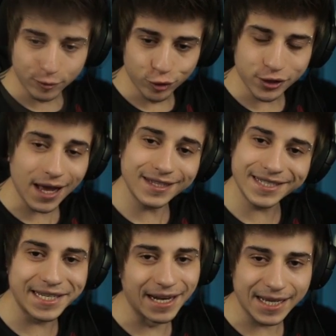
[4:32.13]
Güzel
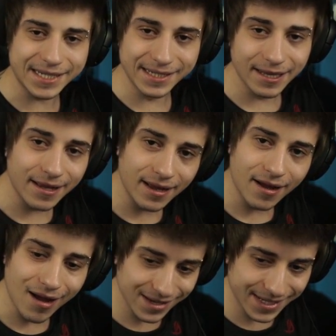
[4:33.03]
skin aslında.
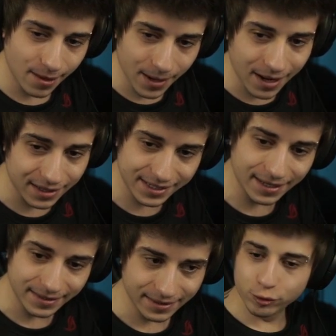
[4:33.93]
Aslına bakarsan